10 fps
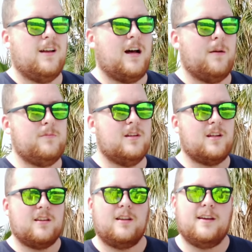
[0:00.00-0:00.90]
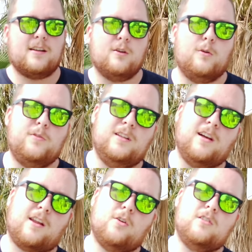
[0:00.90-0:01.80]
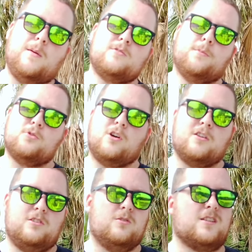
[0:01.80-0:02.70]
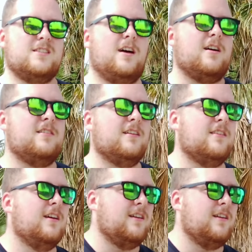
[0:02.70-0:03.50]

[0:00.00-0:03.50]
haben wir da den Herr getroffen, in Tarragona am Supercharger, der uns gesagt hat,